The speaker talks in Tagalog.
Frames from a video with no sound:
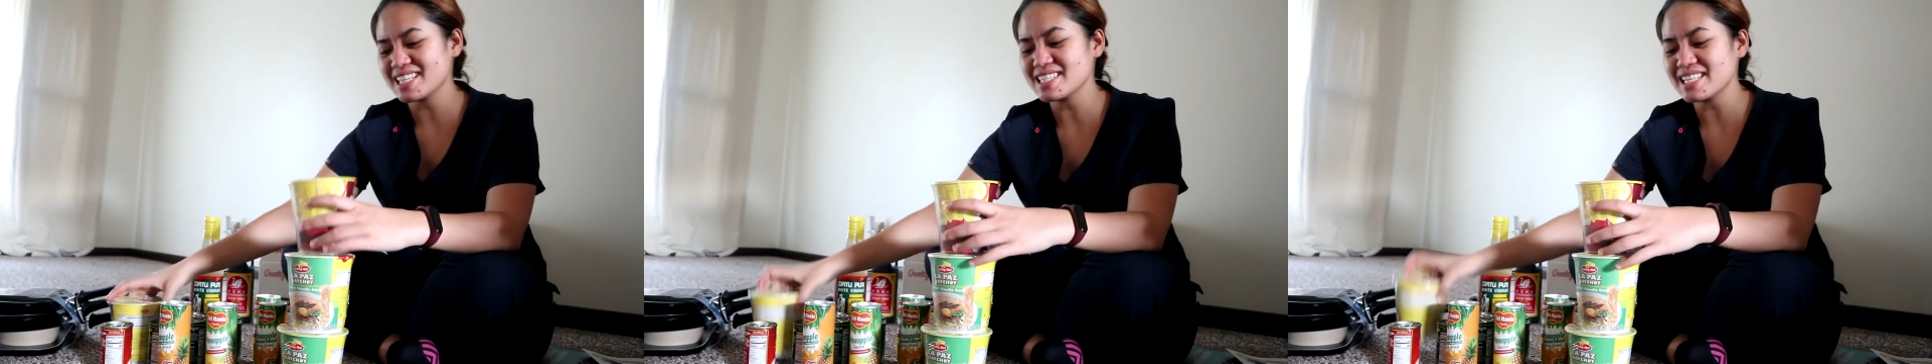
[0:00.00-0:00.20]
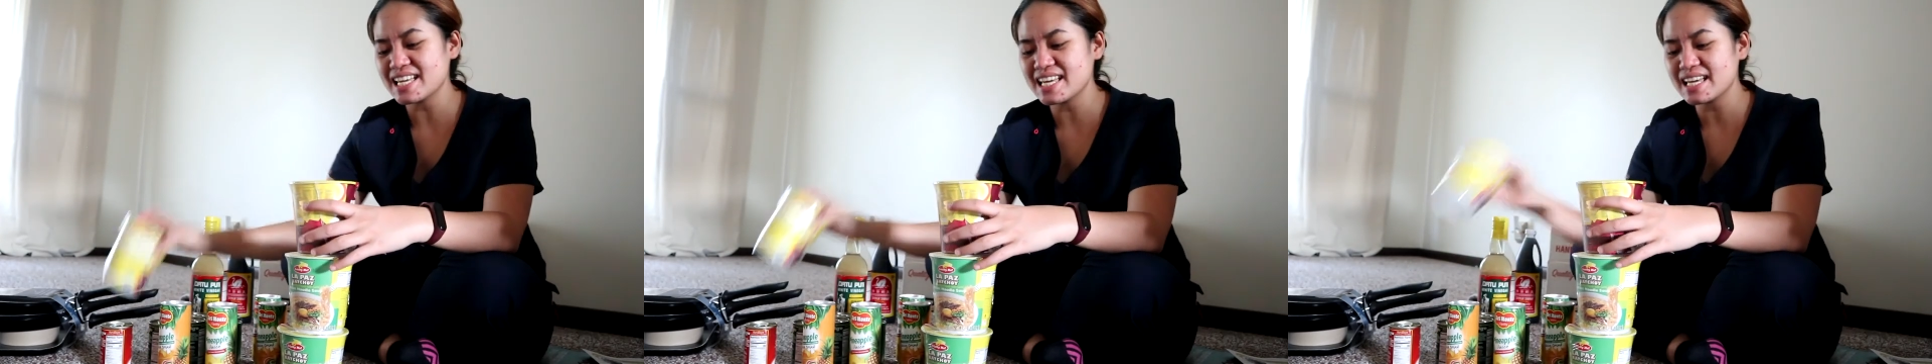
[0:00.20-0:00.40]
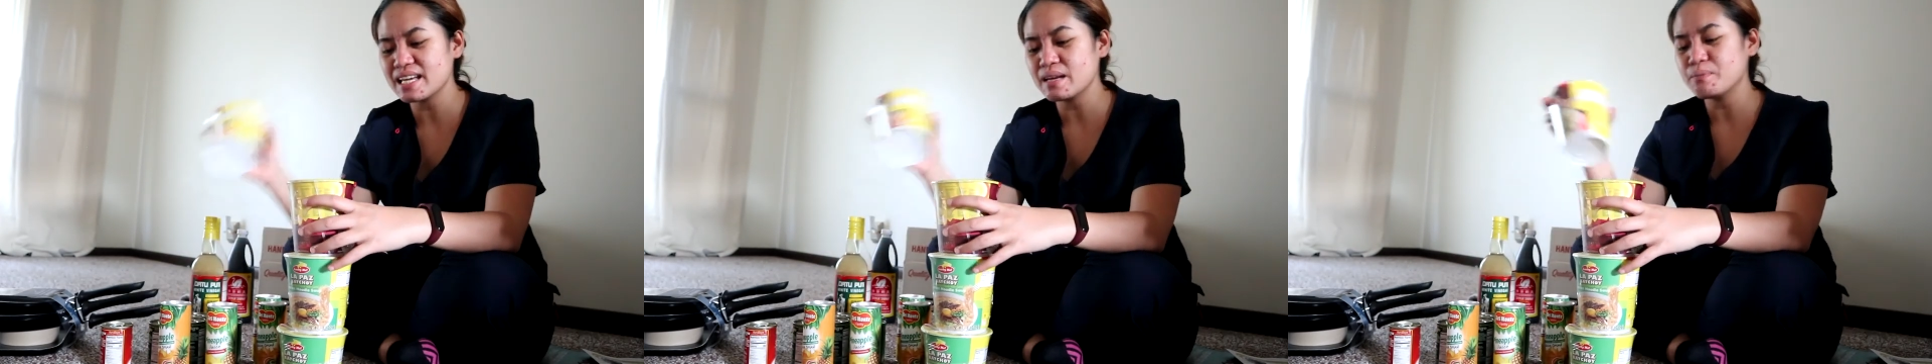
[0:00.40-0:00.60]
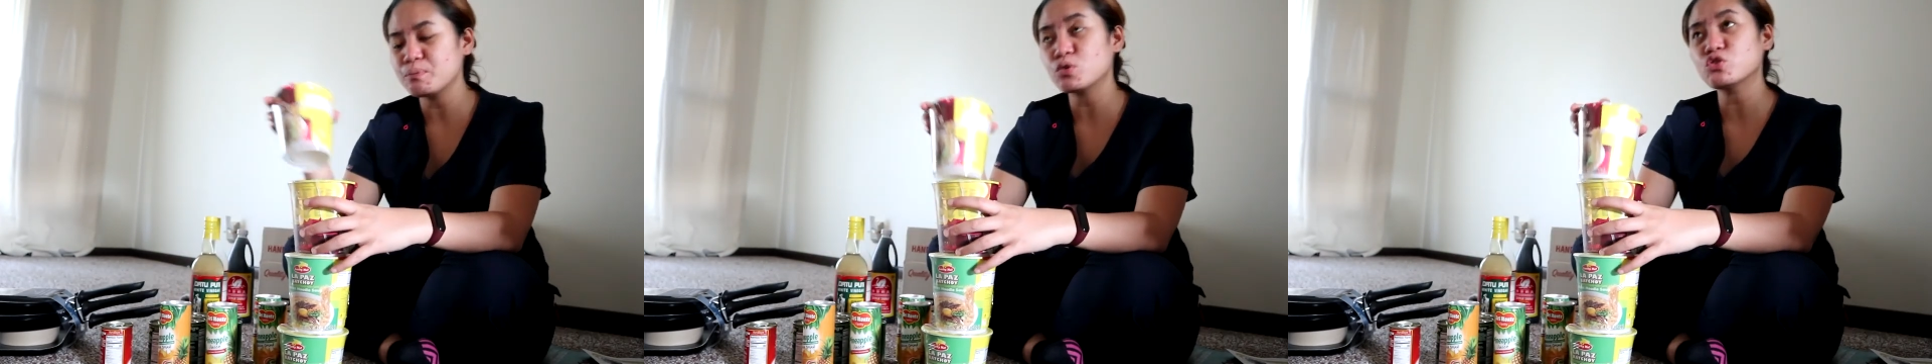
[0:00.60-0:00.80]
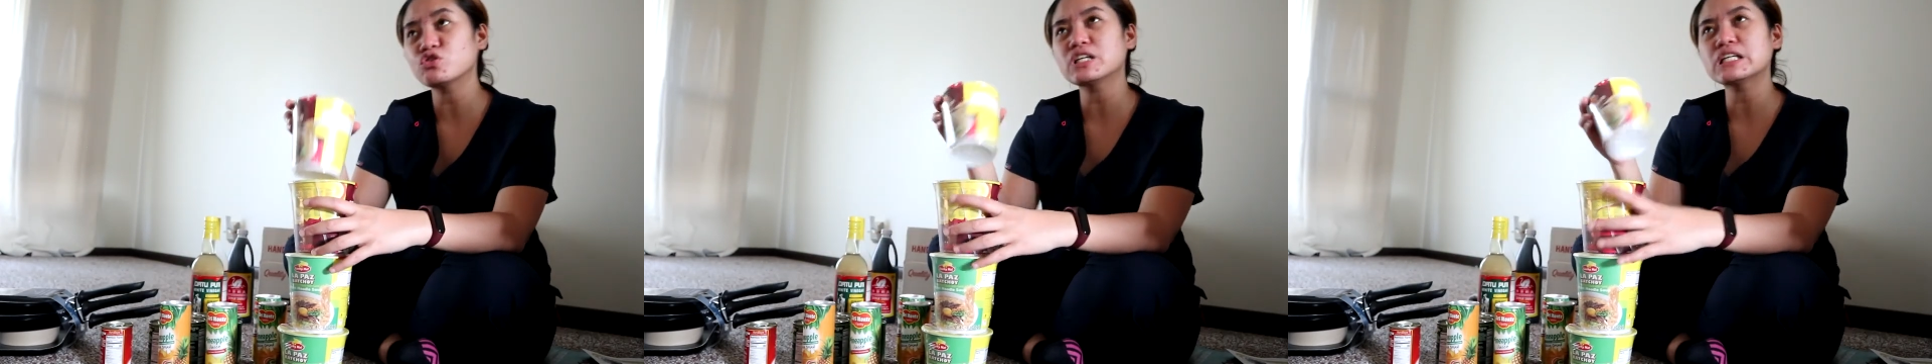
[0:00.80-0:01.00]
Kasi,
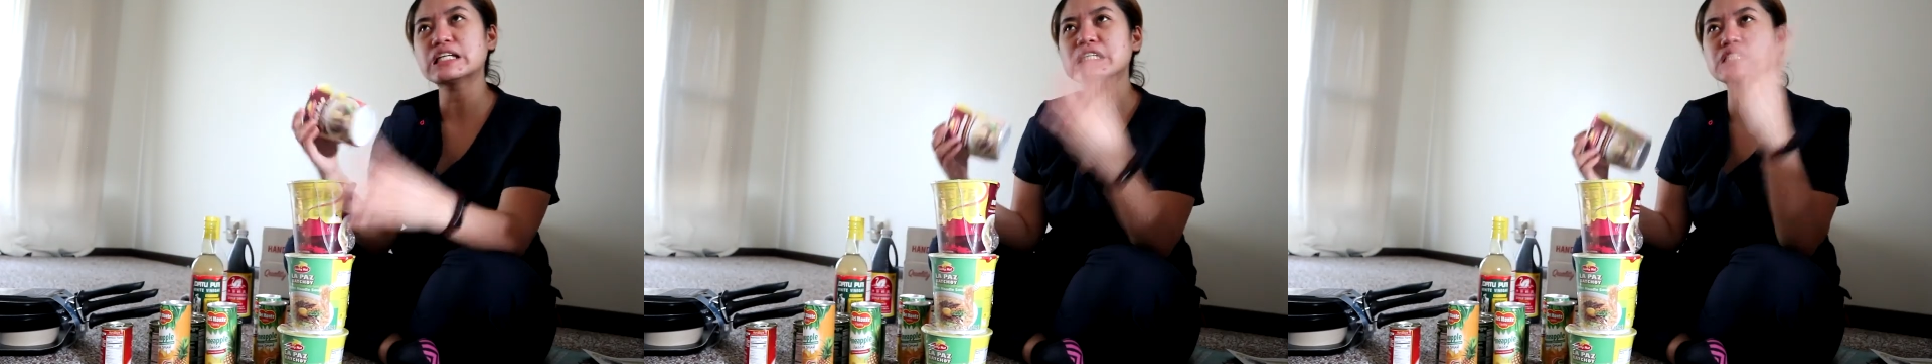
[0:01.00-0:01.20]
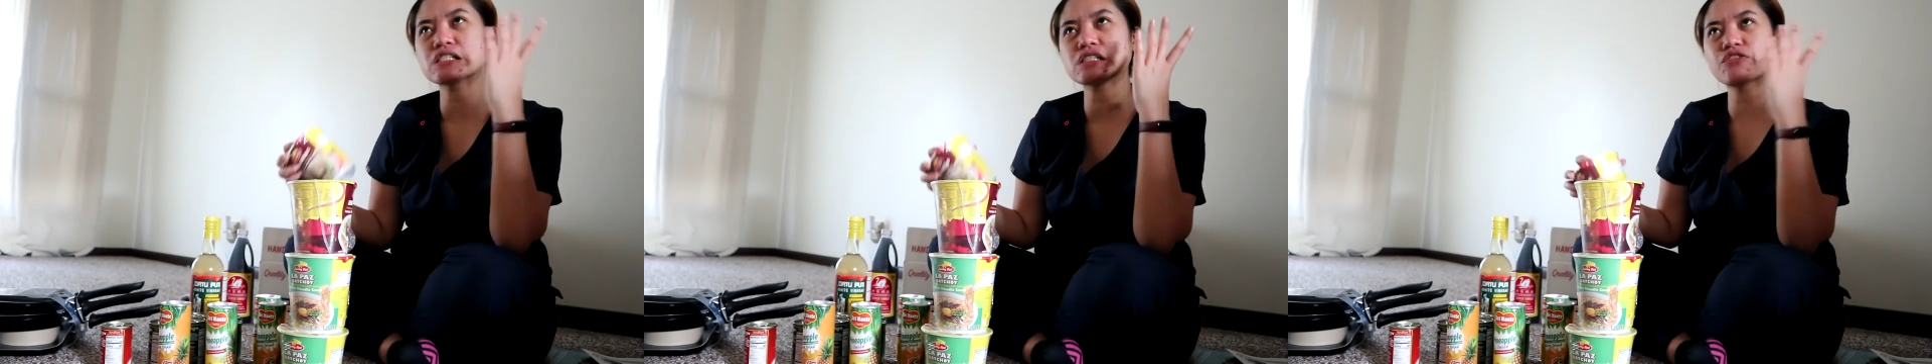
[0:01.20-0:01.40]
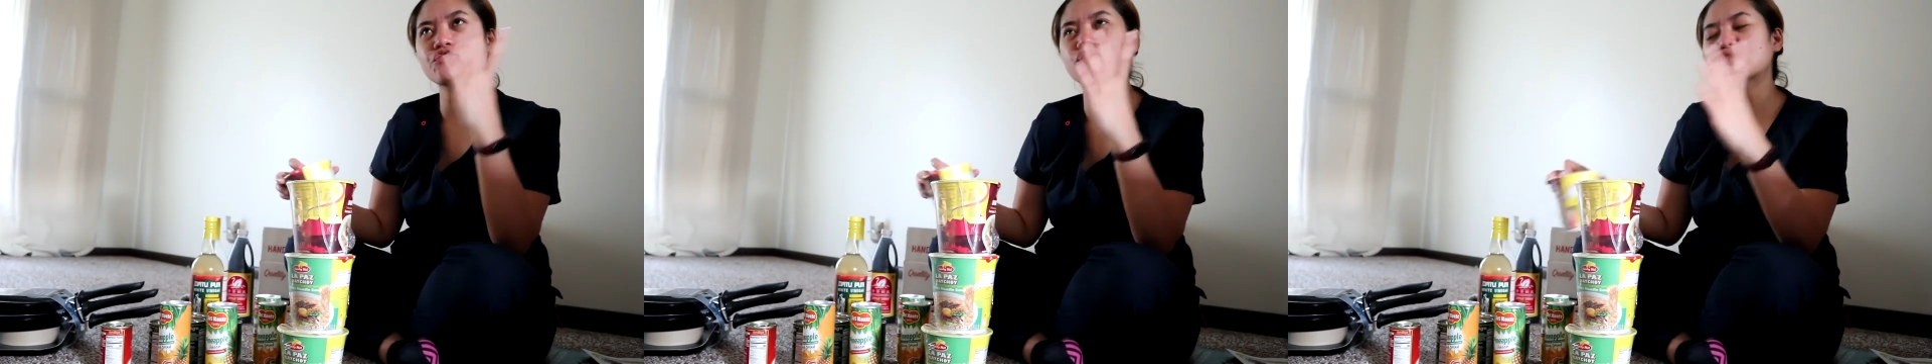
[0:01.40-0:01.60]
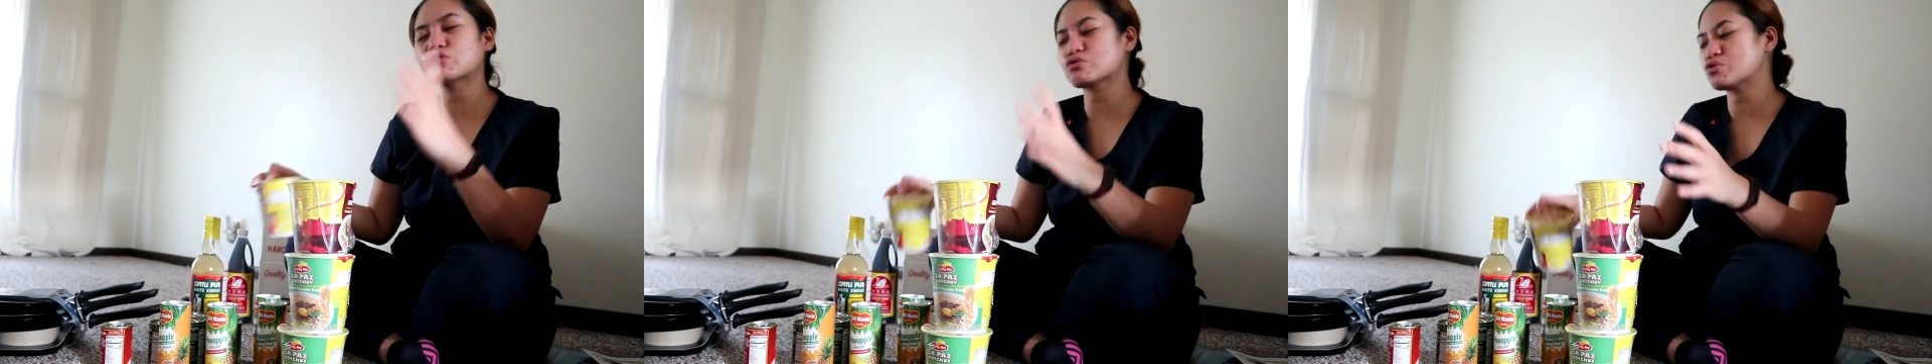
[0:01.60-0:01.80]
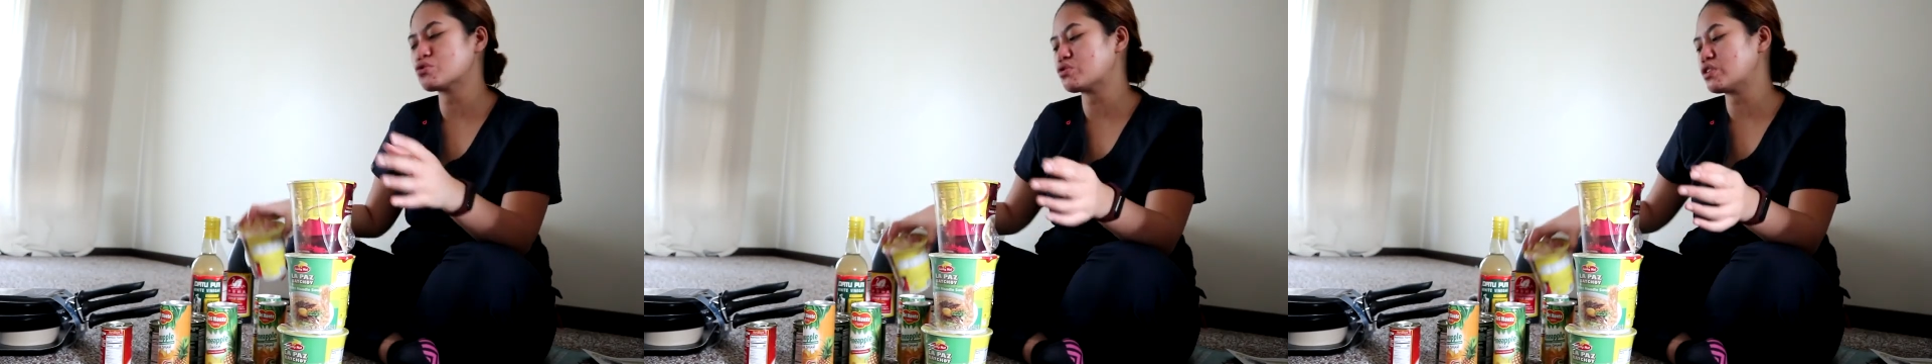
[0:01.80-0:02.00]
puro na night shift
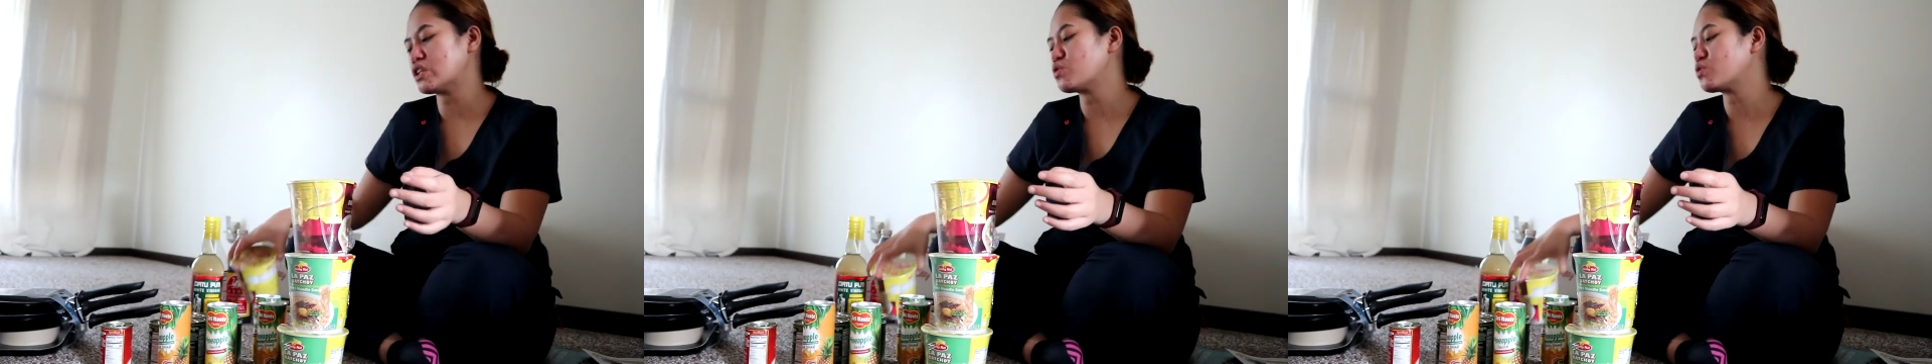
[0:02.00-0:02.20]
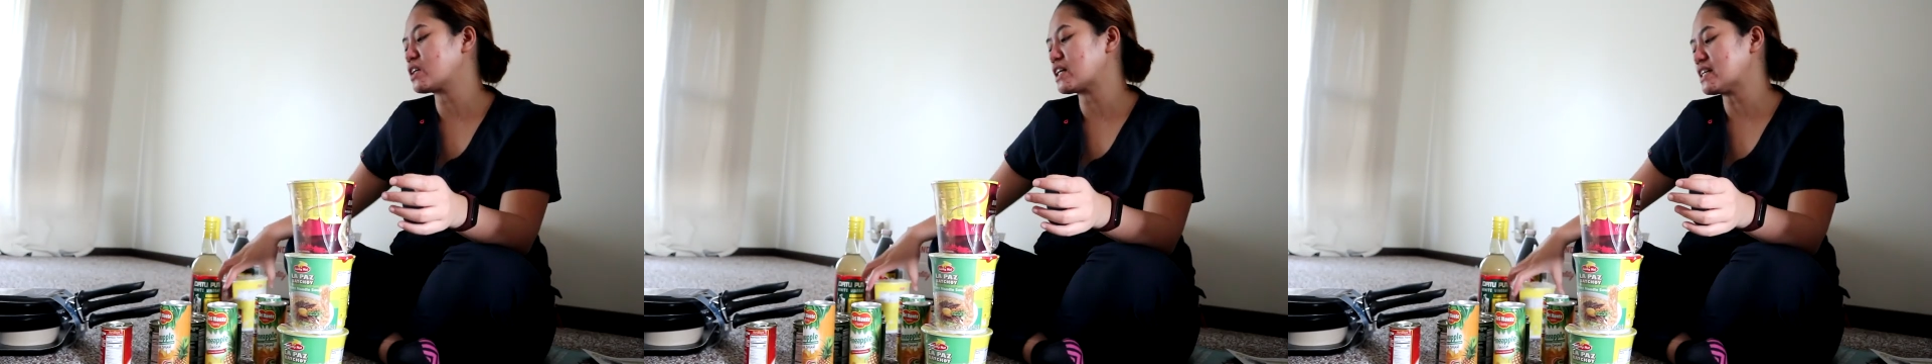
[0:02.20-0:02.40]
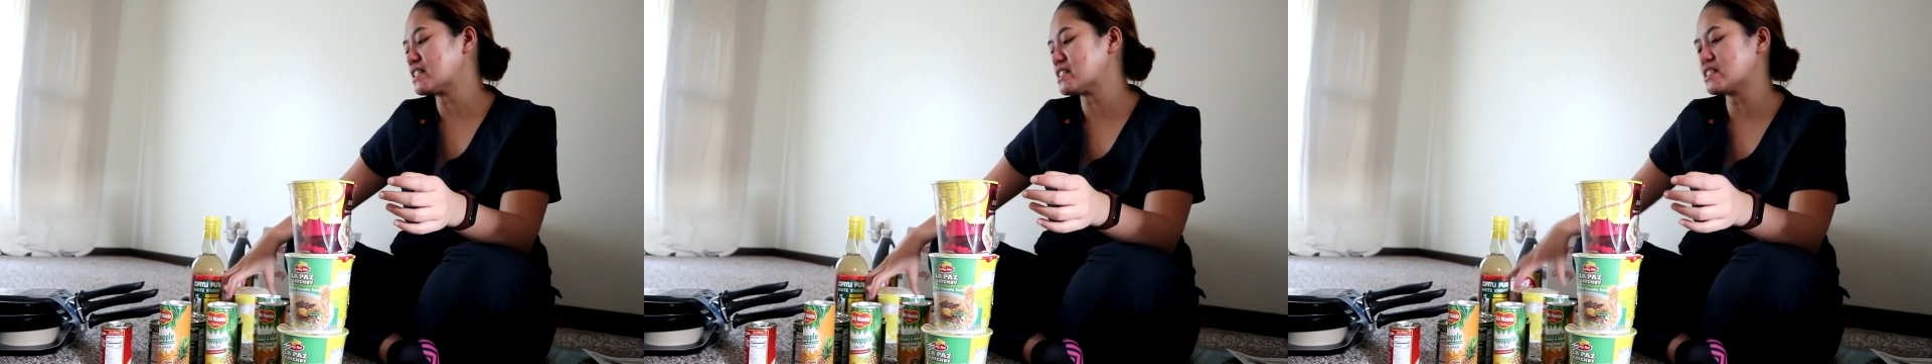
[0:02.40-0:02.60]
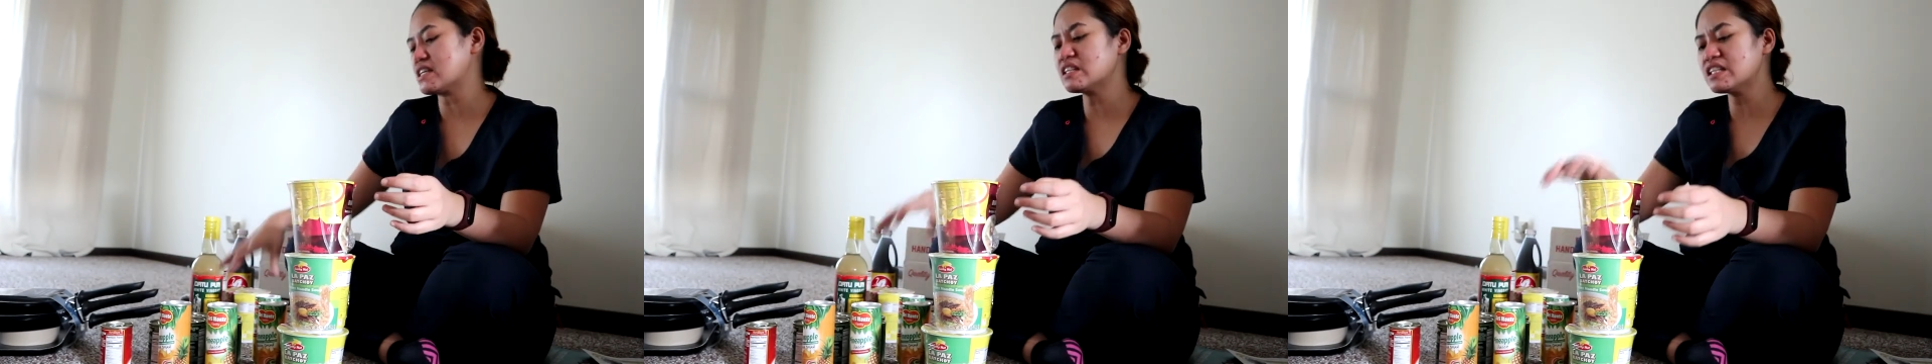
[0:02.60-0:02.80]
yung duty ko, guys.